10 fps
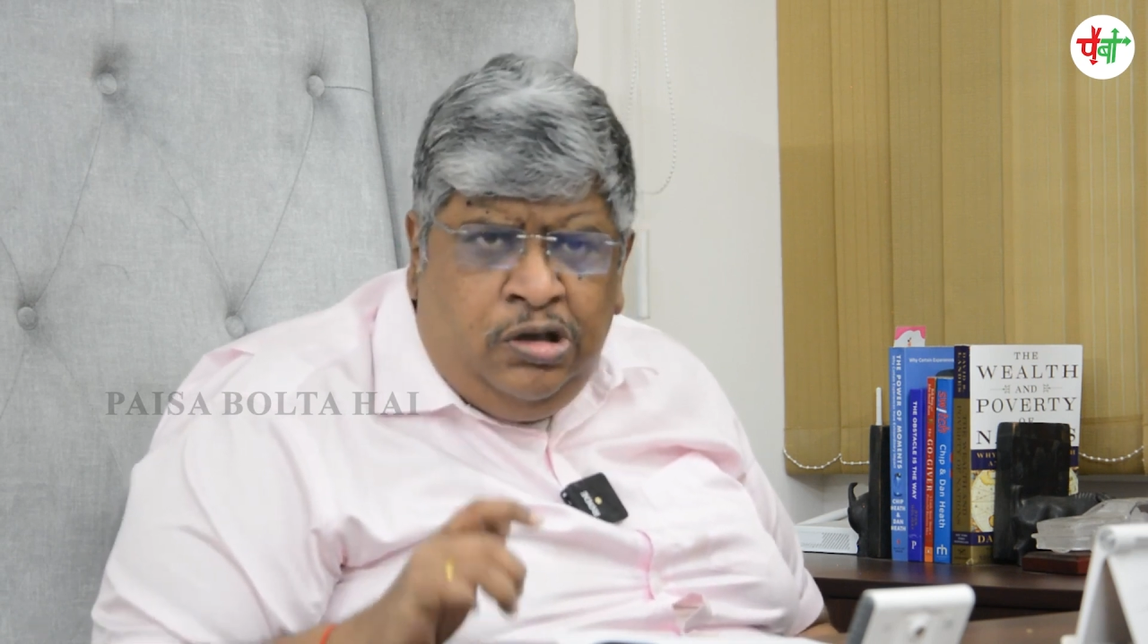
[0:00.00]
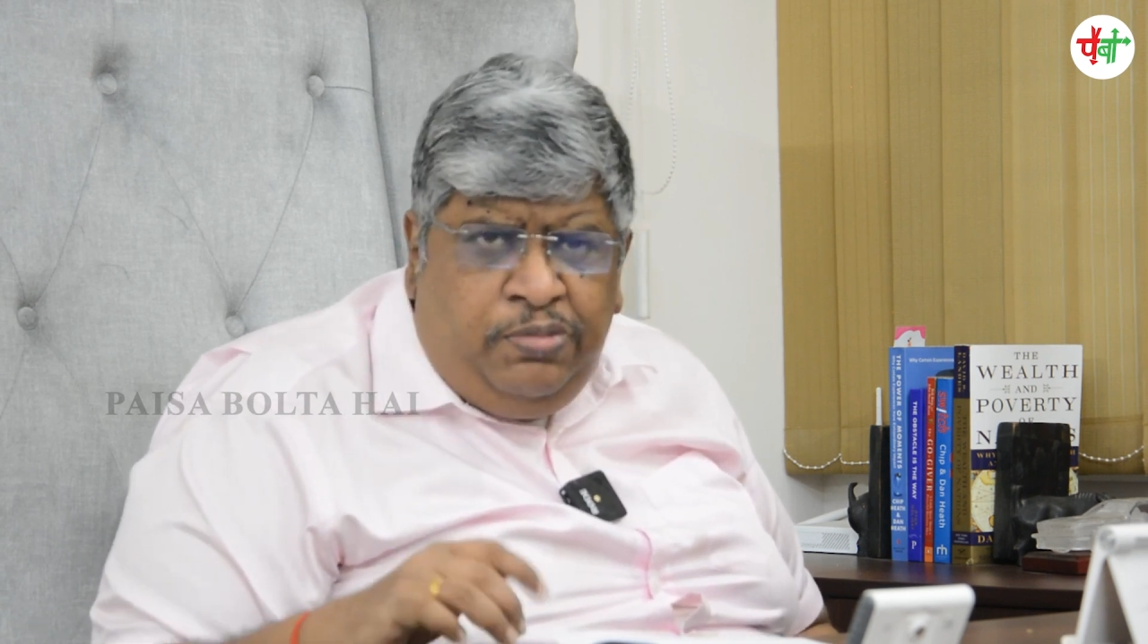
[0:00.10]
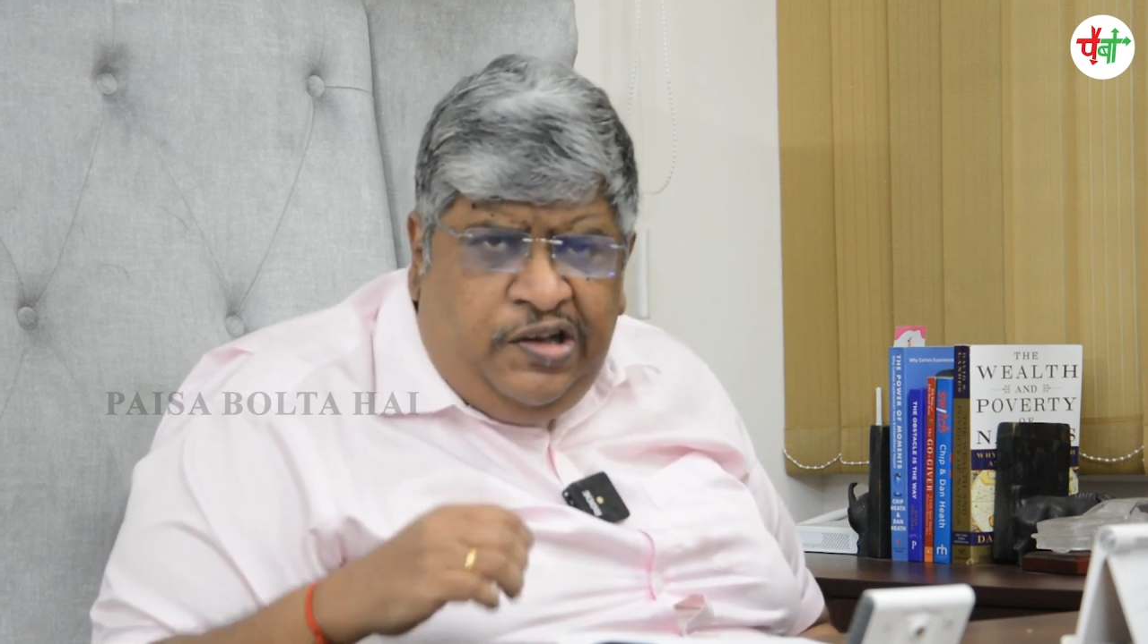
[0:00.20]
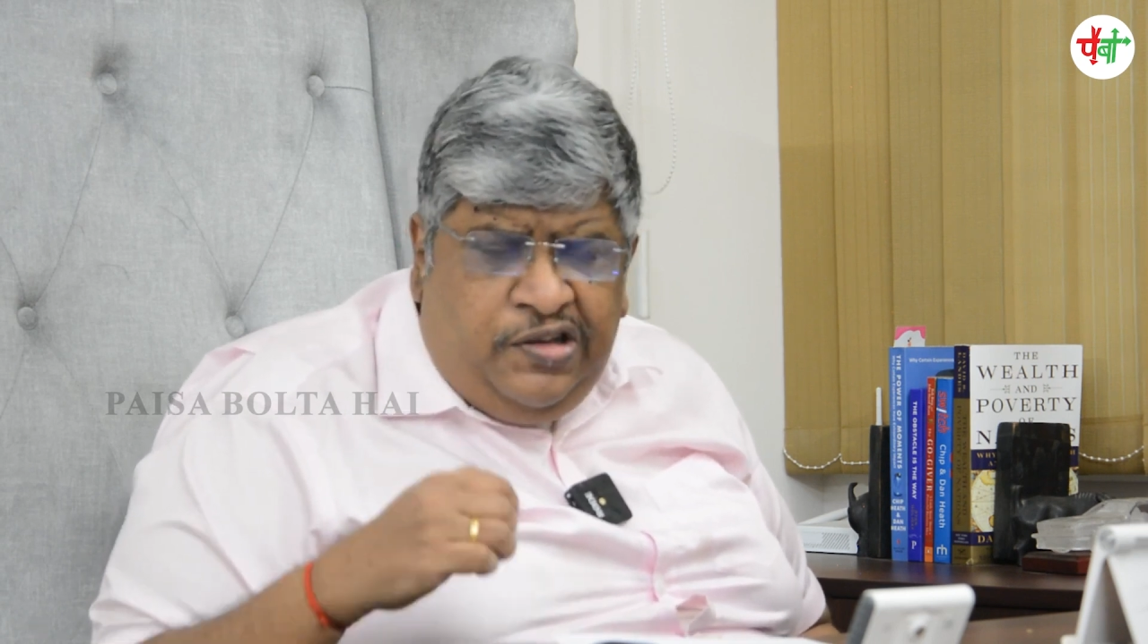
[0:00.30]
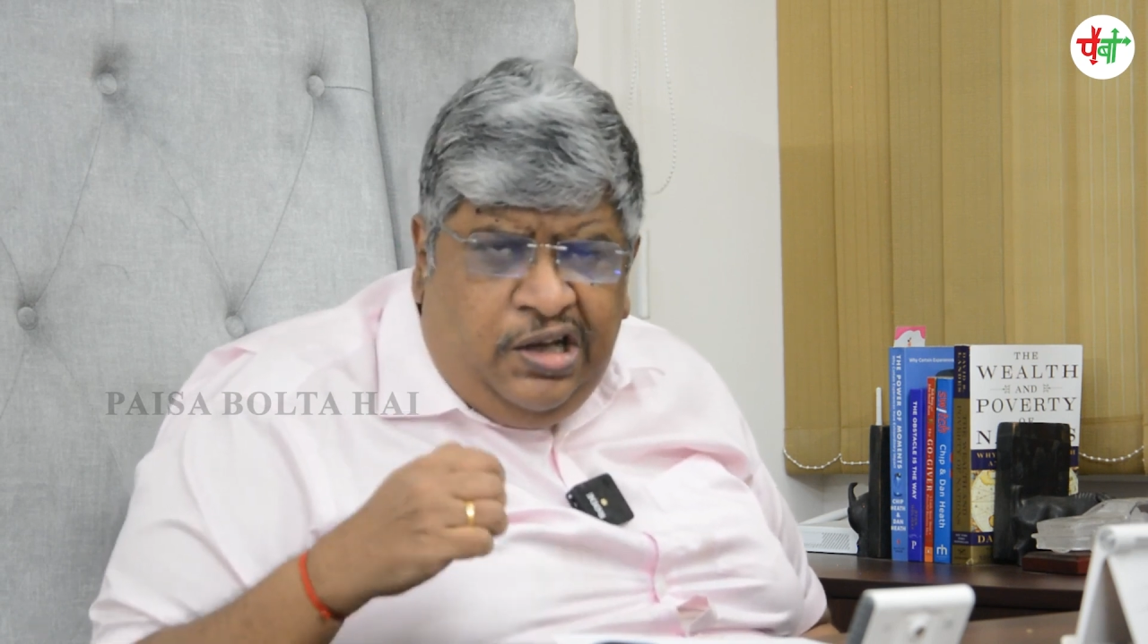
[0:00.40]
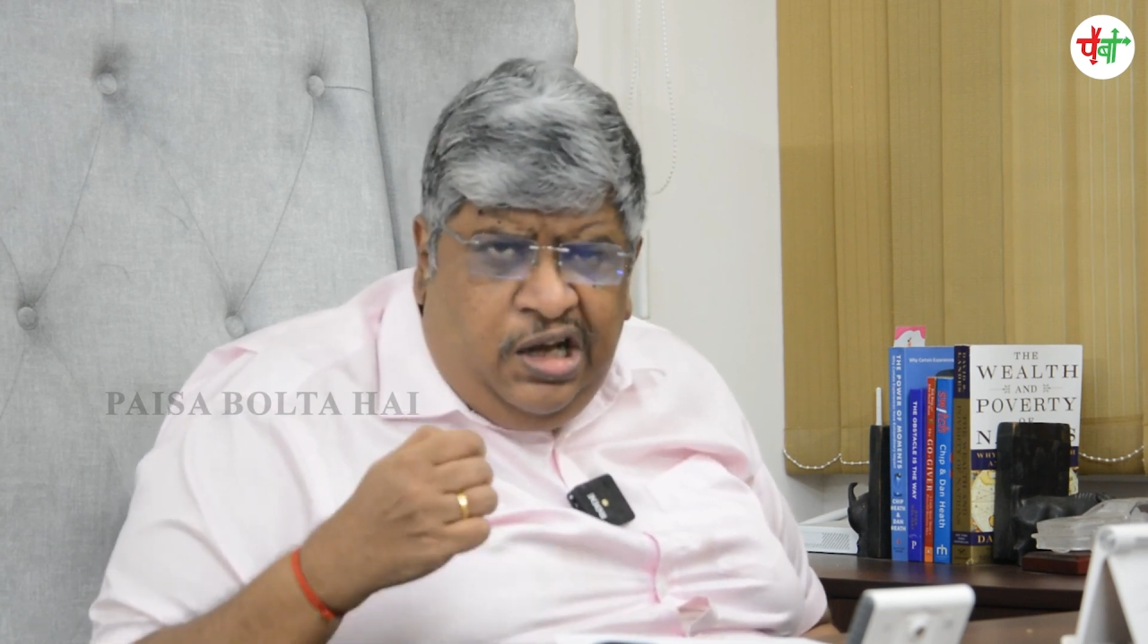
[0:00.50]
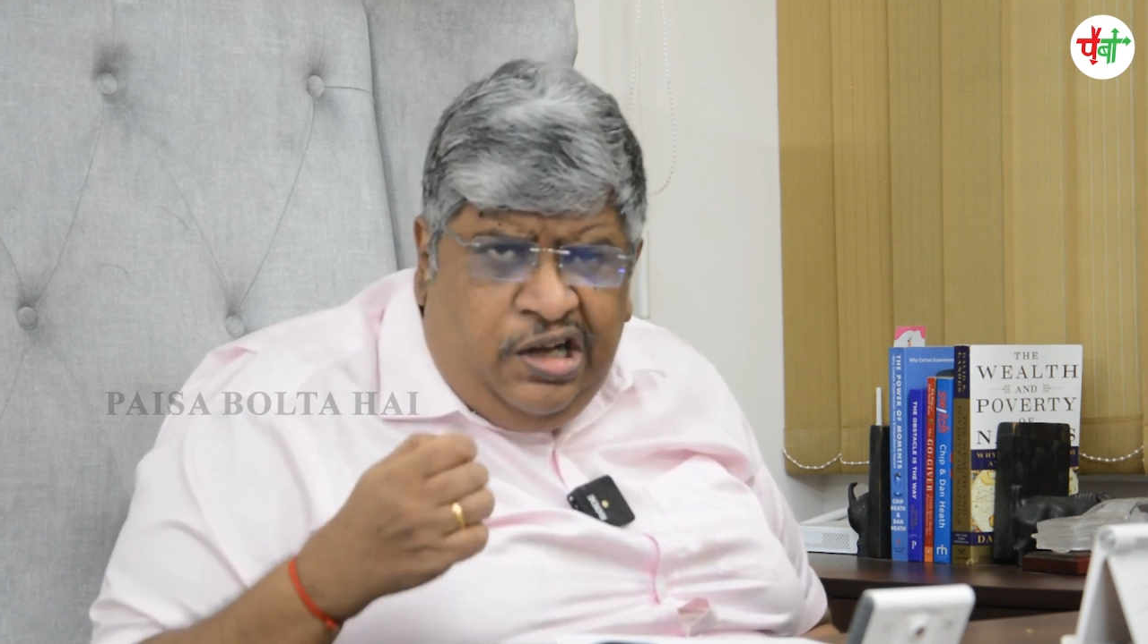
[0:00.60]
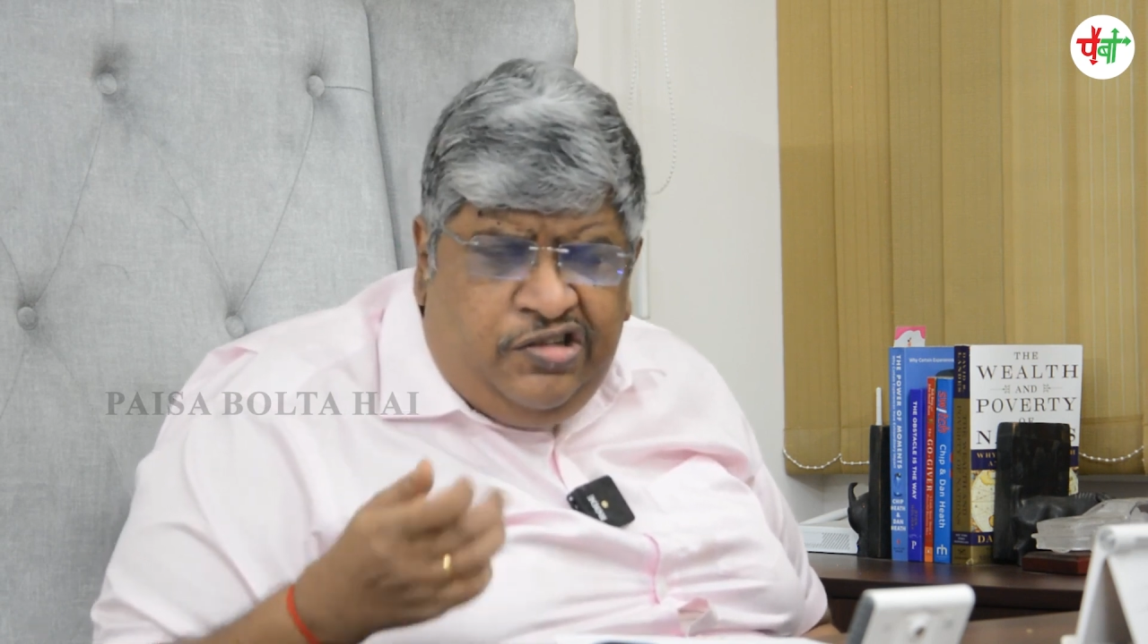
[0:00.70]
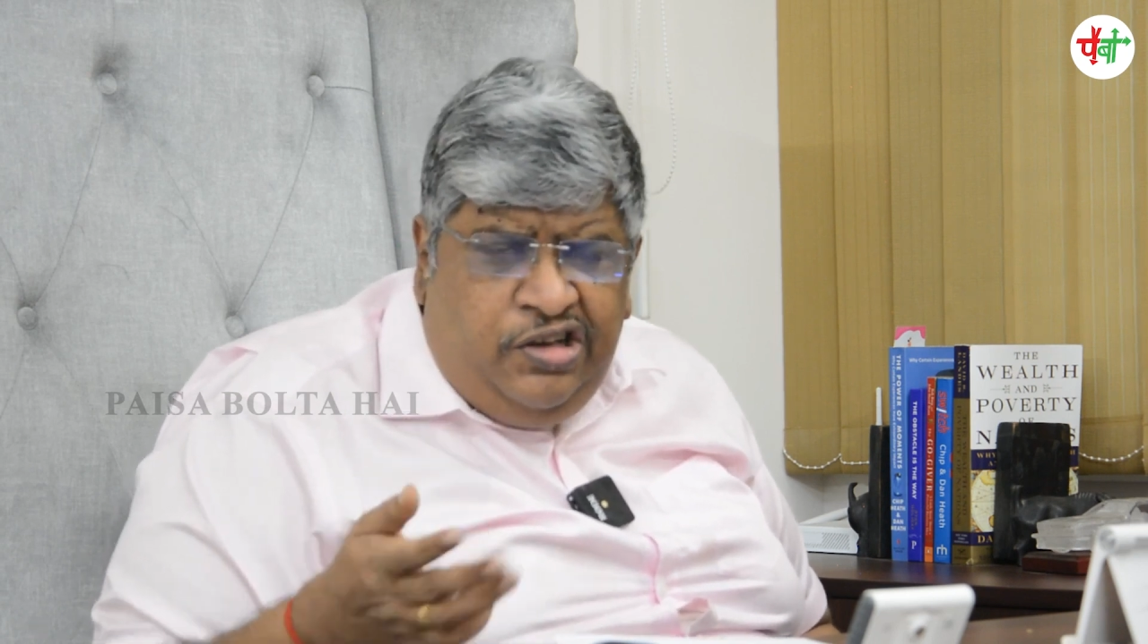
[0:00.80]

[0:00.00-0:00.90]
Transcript: पैसा आज